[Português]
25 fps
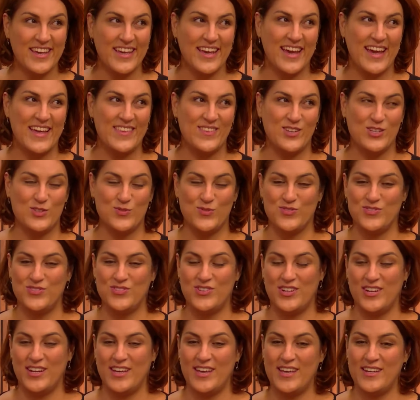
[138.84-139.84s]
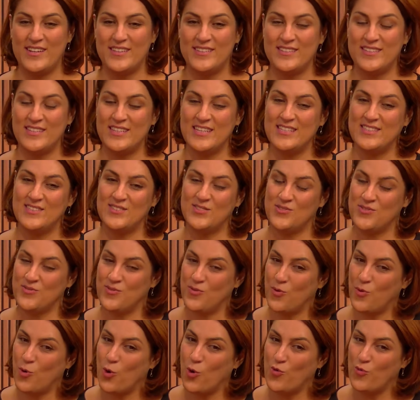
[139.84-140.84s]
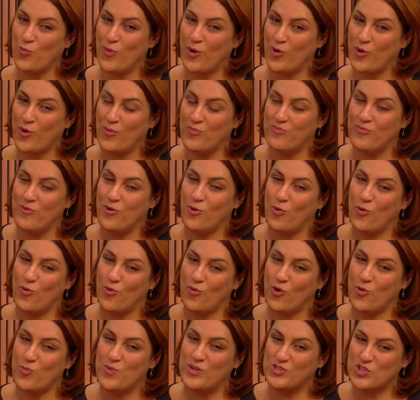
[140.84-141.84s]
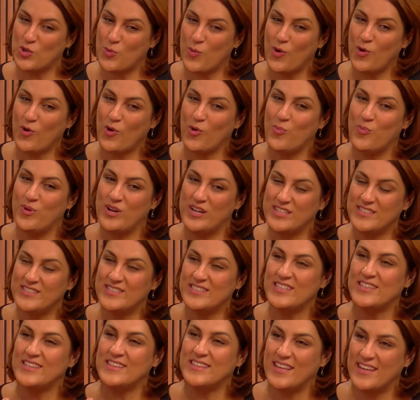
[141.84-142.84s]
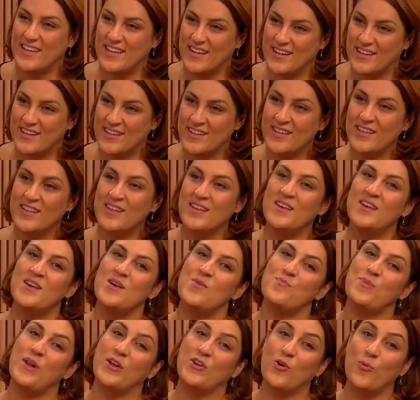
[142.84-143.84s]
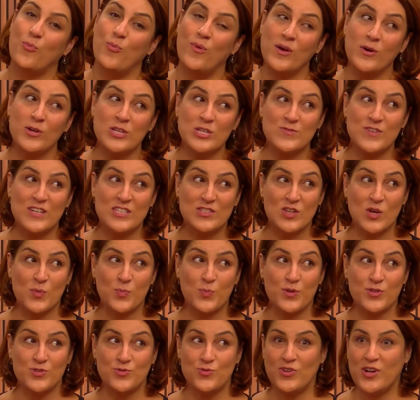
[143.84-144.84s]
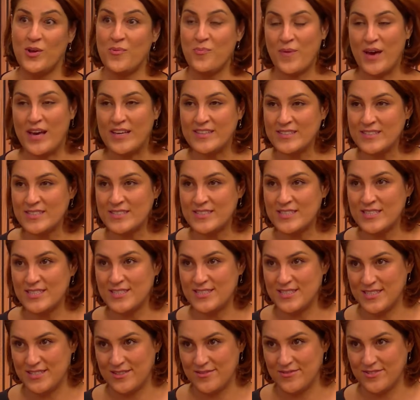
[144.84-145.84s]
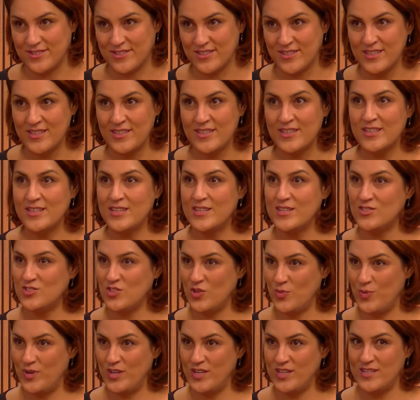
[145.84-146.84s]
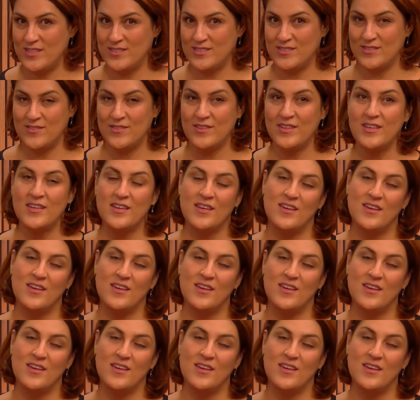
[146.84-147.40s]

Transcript: entre os funcionários, isso houve uma co começou uma cobrança interna para que o banco tivesse uma postura mais incisiva sobre isso.